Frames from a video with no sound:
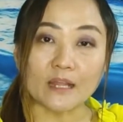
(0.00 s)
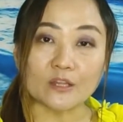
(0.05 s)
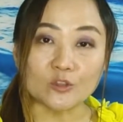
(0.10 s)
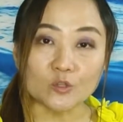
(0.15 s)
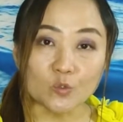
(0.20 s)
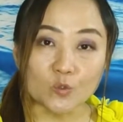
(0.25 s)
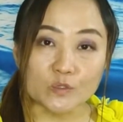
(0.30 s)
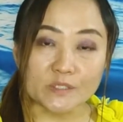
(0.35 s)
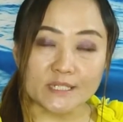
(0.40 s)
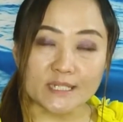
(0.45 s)
他
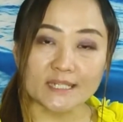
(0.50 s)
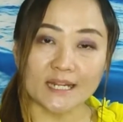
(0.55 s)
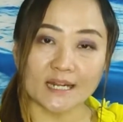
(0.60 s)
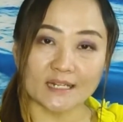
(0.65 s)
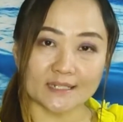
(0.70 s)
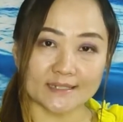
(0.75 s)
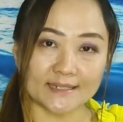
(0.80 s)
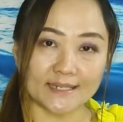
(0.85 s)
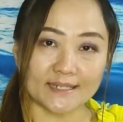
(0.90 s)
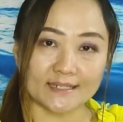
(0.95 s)
妒忌
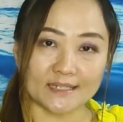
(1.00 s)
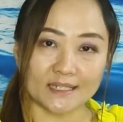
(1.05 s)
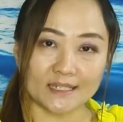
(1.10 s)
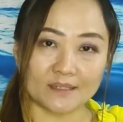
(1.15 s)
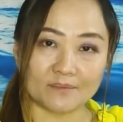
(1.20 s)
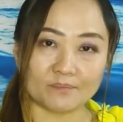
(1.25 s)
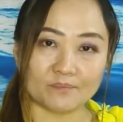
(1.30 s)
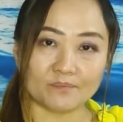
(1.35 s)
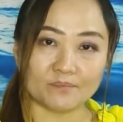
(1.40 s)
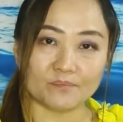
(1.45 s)
他的弟
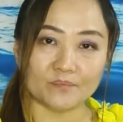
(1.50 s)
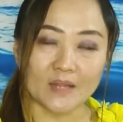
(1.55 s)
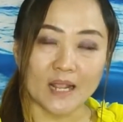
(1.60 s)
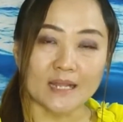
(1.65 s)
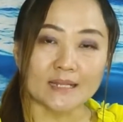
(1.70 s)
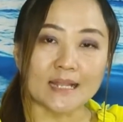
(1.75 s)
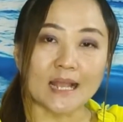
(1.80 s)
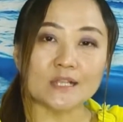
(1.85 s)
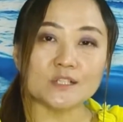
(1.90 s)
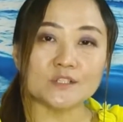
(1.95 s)
弟，
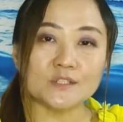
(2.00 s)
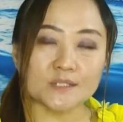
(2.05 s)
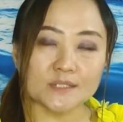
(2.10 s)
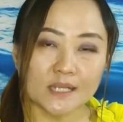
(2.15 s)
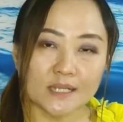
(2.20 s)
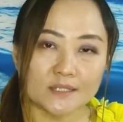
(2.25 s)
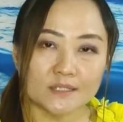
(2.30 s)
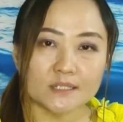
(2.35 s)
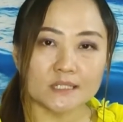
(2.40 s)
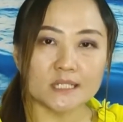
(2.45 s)
他
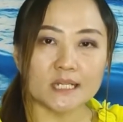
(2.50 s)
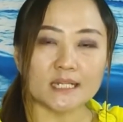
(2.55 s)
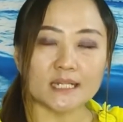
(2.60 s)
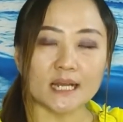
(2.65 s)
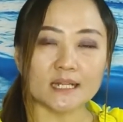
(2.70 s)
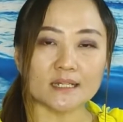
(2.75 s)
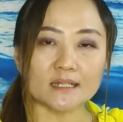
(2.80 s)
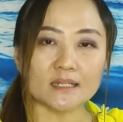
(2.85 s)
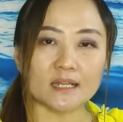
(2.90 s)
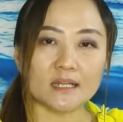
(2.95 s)
生气
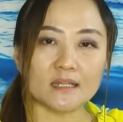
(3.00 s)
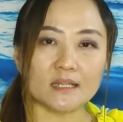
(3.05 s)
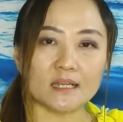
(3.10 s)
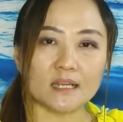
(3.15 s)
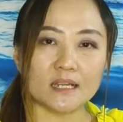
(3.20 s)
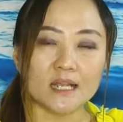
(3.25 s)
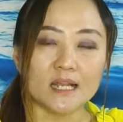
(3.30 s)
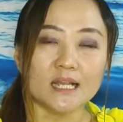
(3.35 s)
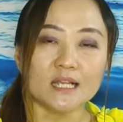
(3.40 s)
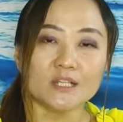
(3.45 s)
他的弟
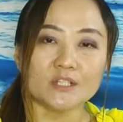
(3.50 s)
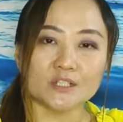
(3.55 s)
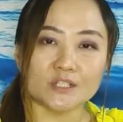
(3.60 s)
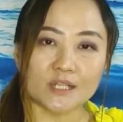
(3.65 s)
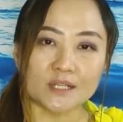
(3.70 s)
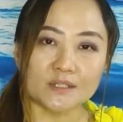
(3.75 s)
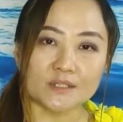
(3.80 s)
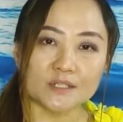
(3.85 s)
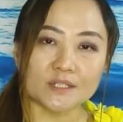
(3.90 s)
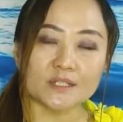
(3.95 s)
弟，
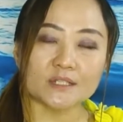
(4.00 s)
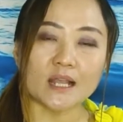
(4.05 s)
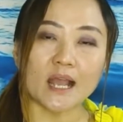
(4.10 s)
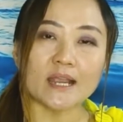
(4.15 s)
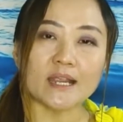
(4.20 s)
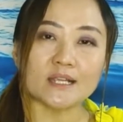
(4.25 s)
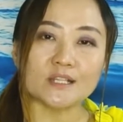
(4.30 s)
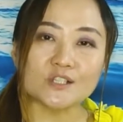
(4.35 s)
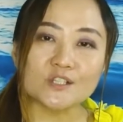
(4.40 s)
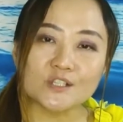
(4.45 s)
甚至
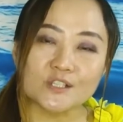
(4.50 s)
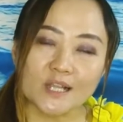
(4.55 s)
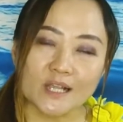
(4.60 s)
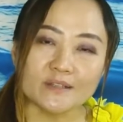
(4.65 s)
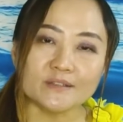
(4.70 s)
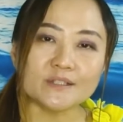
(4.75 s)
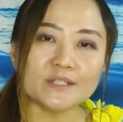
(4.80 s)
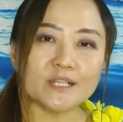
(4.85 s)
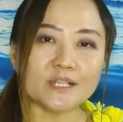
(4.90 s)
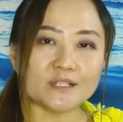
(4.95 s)
他也
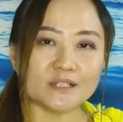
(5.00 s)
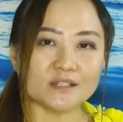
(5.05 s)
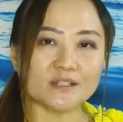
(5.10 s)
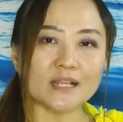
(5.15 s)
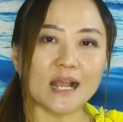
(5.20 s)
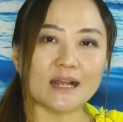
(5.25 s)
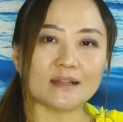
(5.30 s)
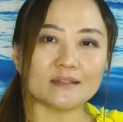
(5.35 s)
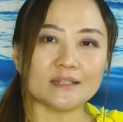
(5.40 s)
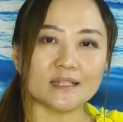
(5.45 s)
生气着
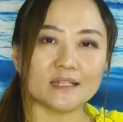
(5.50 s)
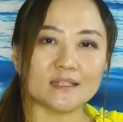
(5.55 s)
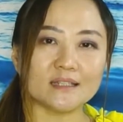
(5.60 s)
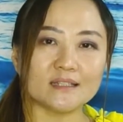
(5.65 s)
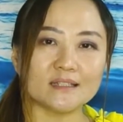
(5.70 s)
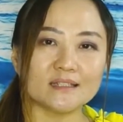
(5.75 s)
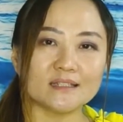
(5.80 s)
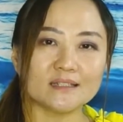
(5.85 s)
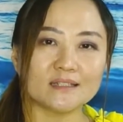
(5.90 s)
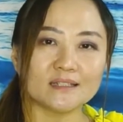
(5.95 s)
上帝，
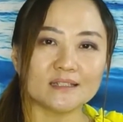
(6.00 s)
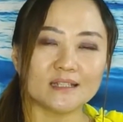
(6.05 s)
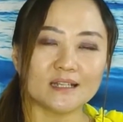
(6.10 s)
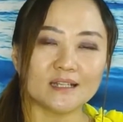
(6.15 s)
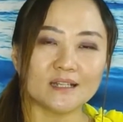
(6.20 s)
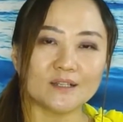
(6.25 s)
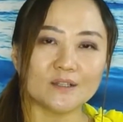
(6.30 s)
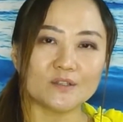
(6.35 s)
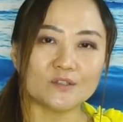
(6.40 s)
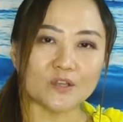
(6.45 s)

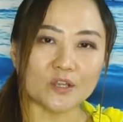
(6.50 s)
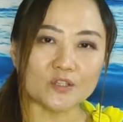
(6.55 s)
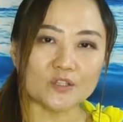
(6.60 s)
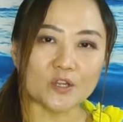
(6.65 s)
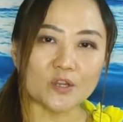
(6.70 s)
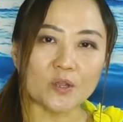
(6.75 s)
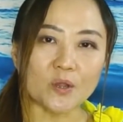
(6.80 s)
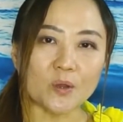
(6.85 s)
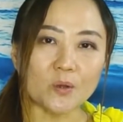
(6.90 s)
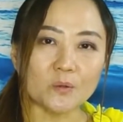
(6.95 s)
在
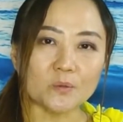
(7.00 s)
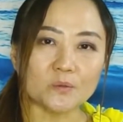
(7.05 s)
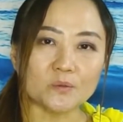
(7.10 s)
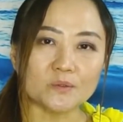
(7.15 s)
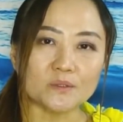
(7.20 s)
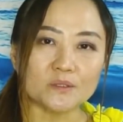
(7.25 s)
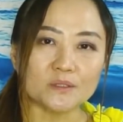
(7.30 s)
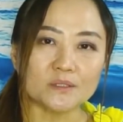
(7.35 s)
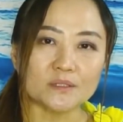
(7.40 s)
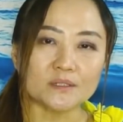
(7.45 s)
最后，
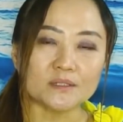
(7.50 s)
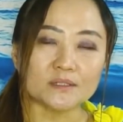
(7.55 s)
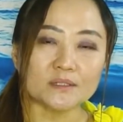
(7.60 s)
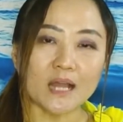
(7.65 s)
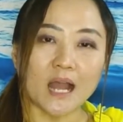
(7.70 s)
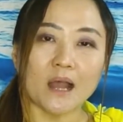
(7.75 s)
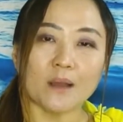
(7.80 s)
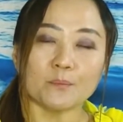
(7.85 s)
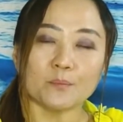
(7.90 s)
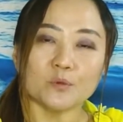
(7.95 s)

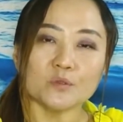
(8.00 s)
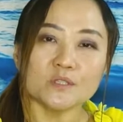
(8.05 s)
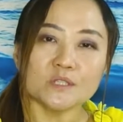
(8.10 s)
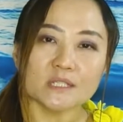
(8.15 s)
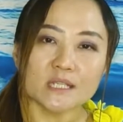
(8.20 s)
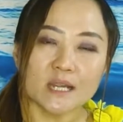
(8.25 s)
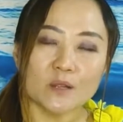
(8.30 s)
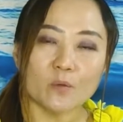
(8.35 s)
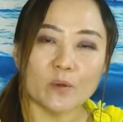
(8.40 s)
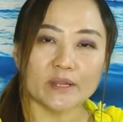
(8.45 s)
他不
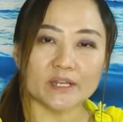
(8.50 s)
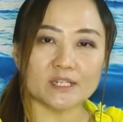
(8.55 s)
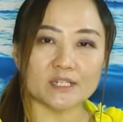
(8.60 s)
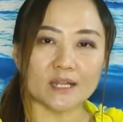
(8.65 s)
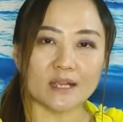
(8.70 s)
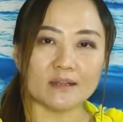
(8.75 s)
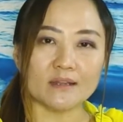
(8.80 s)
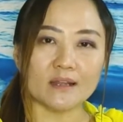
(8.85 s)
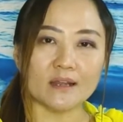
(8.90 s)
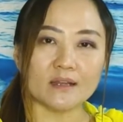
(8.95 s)
敬畏
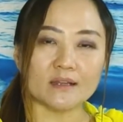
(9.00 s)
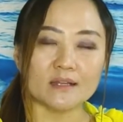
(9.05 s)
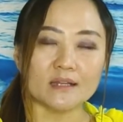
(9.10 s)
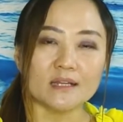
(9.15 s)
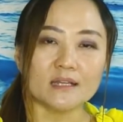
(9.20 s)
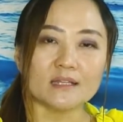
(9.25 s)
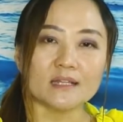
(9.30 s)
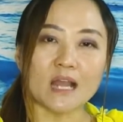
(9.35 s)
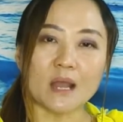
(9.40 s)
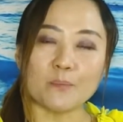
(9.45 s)
神了，
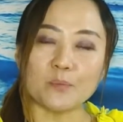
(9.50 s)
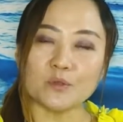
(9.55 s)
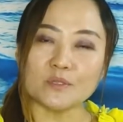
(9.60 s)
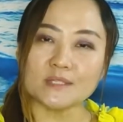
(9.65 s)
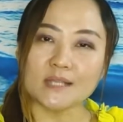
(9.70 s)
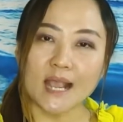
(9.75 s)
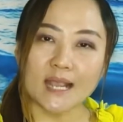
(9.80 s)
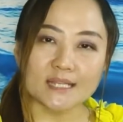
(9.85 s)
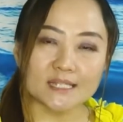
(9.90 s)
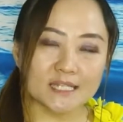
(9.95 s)
他不
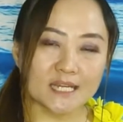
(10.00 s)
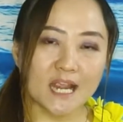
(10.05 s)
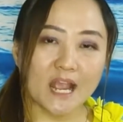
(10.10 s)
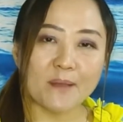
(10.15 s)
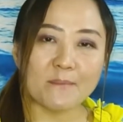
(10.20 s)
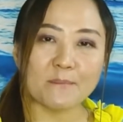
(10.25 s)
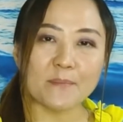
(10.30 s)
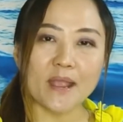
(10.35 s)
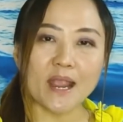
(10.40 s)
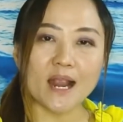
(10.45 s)
再
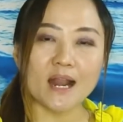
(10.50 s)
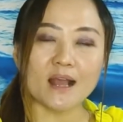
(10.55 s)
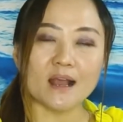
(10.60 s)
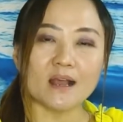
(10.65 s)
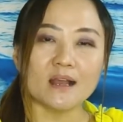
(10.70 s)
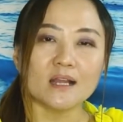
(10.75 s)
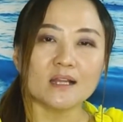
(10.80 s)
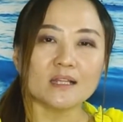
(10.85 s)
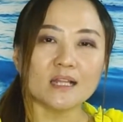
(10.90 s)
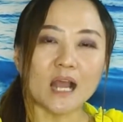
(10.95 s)
谦卑
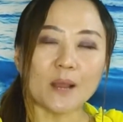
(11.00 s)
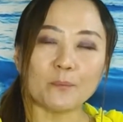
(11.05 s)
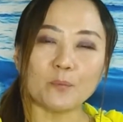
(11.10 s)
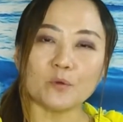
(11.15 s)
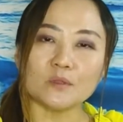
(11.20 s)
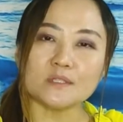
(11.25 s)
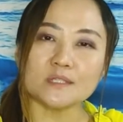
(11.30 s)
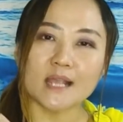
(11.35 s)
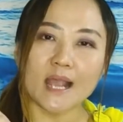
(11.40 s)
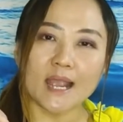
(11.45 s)
了，他
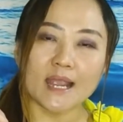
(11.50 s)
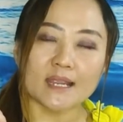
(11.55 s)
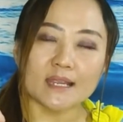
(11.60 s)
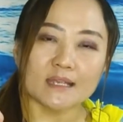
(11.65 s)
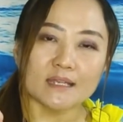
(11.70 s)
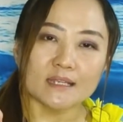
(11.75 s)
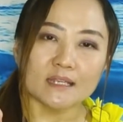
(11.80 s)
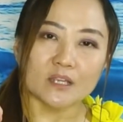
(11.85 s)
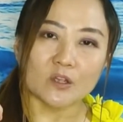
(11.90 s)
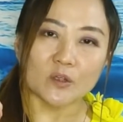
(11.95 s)
不再
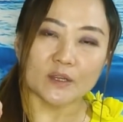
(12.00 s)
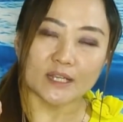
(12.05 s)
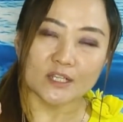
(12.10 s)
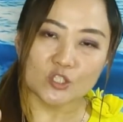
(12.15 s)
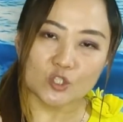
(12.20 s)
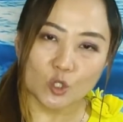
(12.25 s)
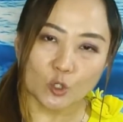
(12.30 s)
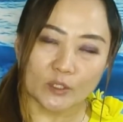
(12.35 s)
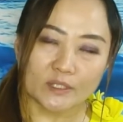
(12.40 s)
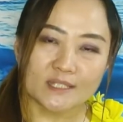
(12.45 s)
有一个
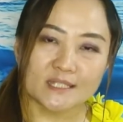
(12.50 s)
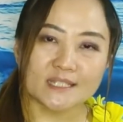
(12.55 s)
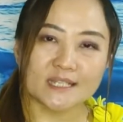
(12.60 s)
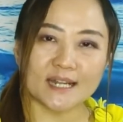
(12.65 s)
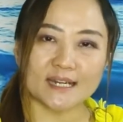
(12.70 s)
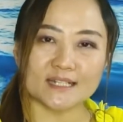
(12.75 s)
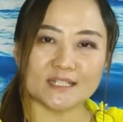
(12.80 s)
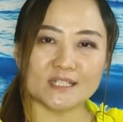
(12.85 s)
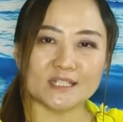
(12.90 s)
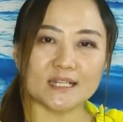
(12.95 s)
纯
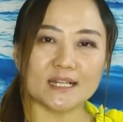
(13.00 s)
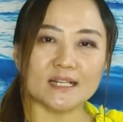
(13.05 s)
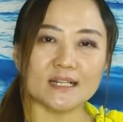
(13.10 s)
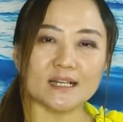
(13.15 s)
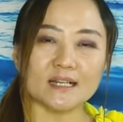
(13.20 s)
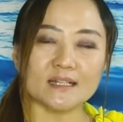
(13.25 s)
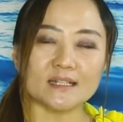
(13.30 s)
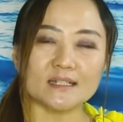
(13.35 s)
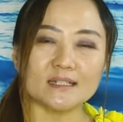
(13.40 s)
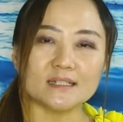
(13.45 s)
洁的心
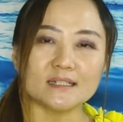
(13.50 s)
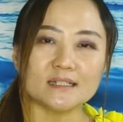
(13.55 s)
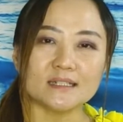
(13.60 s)
了，